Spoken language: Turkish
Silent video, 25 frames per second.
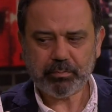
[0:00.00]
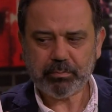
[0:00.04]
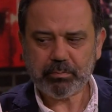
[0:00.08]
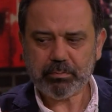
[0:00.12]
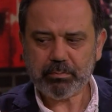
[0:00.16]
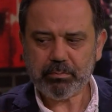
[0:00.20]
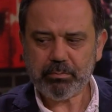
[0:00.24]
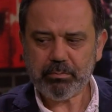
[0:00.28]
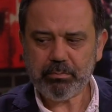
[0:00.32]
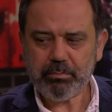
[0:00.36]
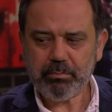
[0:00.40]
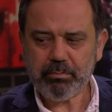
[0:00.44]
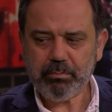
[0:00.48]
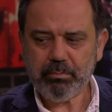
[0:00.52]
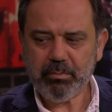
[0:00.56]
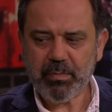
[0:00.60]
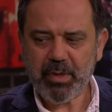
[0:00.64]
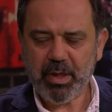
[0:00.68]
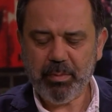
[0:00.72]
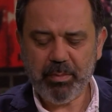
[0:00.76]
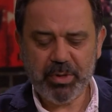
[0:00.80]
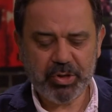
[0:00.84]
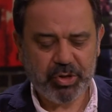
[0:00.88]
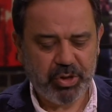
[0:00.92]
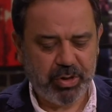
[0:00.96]
Doğrudur.
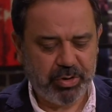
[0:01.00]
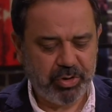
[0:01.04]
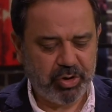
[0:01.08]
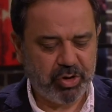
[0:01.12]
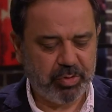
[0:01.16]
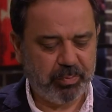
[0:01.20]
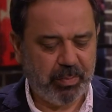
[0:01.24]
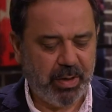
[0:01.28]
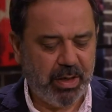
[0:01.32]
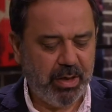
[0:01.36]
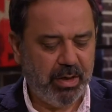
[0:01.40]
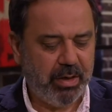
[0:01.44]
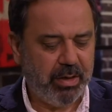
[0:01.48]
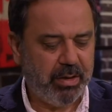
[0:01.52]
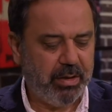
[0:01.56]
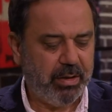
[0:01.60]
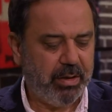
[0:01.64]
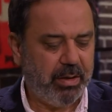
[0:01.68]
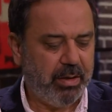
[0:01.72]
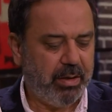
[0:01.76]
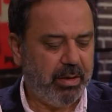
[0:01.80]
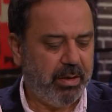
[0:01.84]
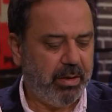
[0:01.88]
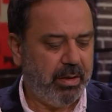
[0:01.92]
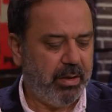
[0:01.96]
bir çalışma.
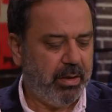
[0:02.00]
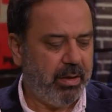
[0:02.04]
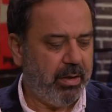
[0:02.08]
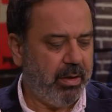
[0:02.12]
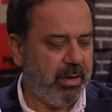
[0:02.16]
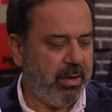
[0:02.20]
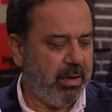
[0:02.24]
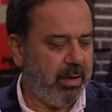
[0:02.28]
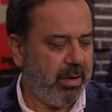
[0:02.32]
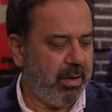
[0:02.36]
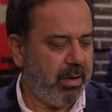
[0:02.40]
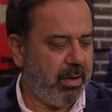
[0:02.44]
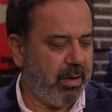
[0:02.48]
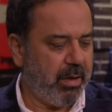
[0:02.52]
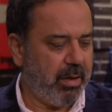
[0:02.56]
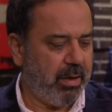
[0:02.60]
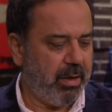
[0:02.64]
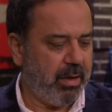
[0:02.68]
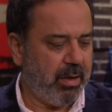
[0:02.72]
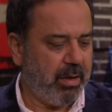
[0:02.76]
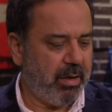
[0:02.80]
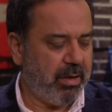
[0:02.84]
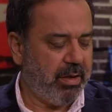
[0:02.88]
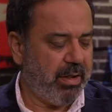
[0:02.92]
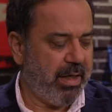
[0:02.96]
E,
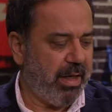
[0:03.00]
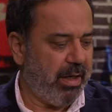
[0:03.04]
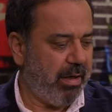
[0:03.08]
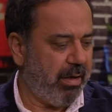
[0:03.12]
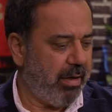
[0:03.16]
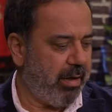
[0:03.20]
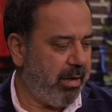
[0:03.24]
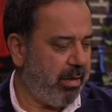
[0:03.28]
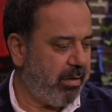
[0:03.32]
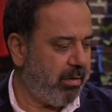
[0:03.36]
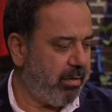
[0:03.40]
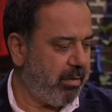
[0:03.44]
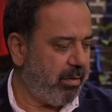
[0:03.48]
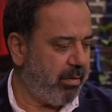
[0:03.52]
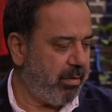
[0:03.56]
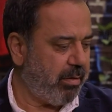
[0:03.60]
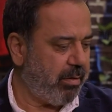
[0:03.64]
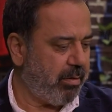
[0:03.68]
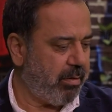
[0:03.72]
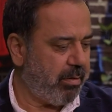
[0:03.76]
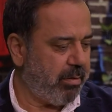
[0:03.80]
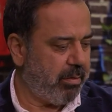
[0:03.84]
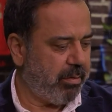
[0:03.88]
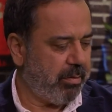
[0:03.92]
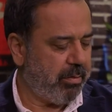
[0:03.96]
yine e,
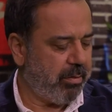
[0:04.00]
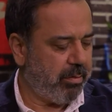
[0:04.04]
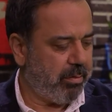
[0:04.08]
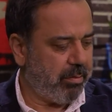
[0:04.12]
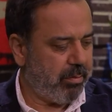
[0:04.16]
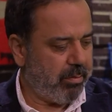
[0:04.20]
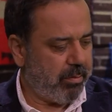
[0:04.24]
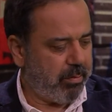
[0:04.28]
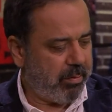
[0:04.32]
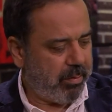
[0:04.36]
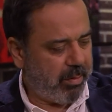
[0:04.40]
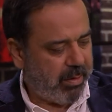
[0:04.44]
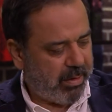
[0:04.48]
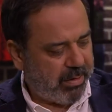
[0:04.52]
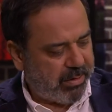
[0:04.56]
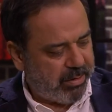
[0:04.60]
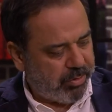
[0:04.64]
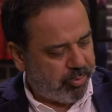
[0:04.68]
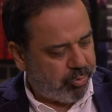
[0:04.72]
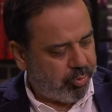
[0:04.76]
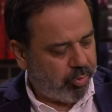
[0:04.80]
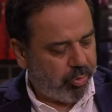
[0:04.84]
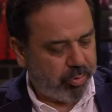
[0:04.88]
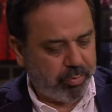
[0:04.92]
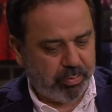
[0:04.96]

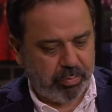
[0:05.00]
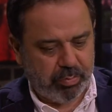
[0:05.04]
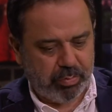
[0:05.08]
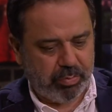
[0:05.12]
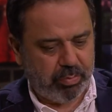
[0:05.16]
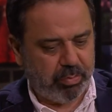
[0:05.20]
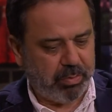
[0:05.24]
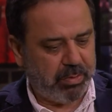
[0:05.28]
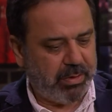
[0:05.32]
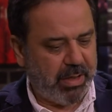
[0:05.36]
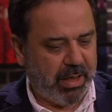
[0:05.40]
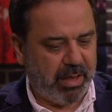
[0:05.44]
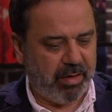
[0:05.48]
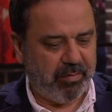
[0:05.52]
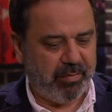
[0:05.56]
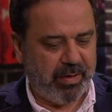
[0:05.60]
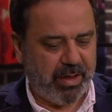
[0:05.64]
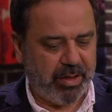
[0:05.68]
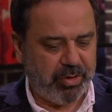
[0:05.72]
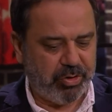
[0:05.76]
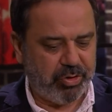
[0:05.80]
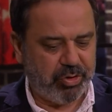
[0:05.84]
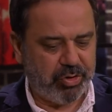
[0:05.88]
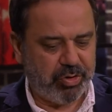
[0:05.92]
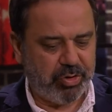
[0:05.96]
edisyonlar
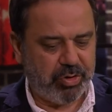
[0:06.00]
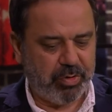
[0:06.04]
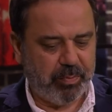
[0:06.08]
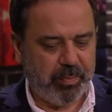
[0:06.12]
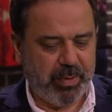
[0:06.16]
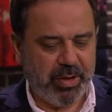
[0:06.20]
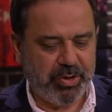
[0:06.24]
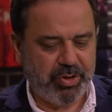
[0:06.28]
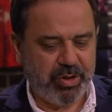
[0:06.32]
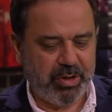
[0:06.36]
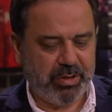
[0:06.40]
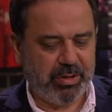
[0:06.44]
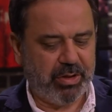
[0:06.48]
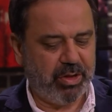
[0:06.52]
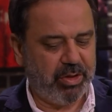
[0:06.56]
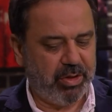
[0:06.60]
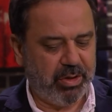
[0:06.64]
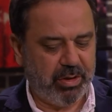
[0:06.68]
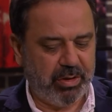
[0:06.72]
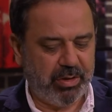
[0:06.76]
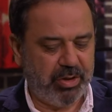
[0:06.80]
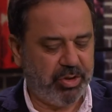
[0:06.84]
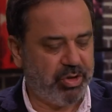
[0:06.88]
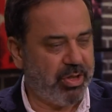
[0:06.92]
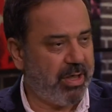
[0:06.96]
var. Behçet
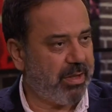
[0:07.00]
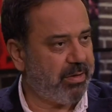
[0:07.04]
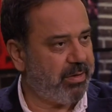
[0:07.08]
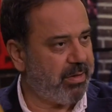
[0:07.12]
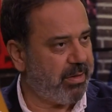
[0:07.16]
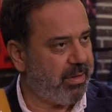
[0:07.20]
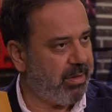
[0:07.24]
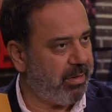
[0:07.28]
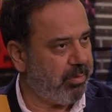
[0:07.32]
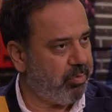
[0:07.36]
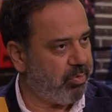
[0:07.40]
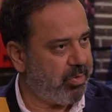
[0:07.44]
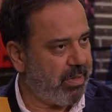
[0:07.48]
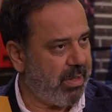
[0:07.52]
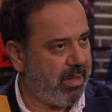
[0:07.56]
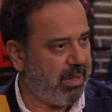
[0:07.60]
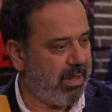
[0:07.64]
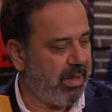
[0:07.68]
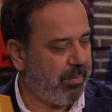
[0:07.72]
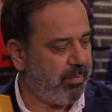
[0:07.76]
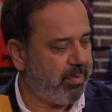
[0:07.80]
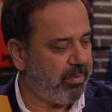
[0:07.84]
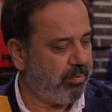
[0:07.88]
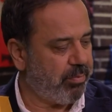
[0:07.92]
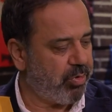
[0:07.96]
e, Necatigil üzerine
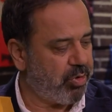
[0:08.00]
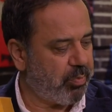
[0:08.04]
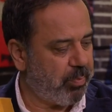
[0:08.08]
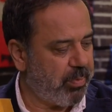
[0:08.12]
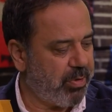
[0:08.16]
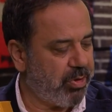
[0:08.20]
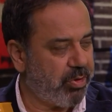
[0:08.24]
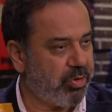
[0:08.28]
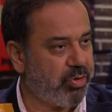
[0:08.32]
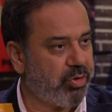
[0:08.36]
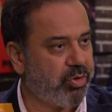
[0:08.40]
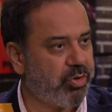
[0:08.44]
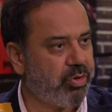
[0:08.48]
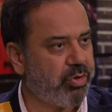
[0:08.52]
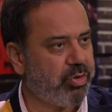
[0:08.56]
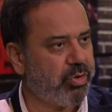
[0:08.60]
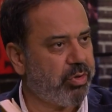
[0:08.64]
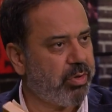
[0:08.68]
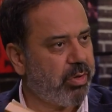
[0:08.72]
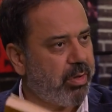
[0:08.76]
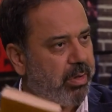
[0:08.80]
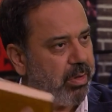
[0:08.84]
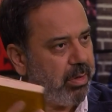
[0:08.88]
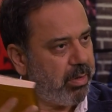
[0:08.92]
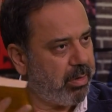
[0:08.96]
yapılmış bir
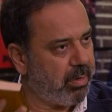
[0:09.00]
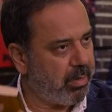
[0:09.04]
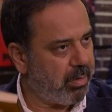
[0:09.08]
e,